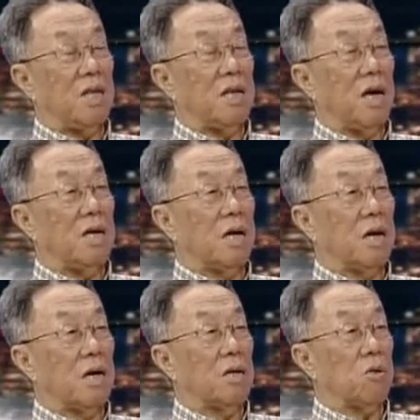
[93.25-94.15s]
现
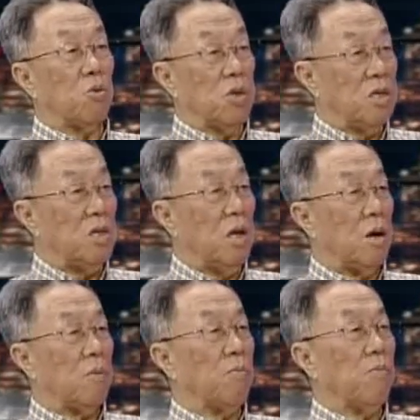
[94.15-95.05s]
在呢？同
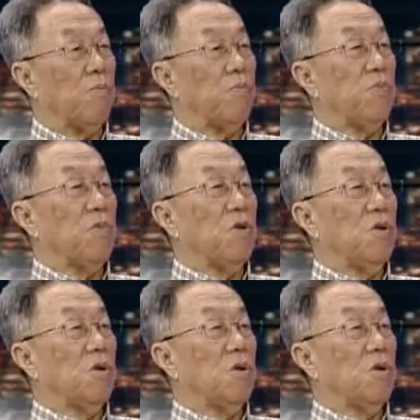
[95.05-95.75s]
情他。嗯。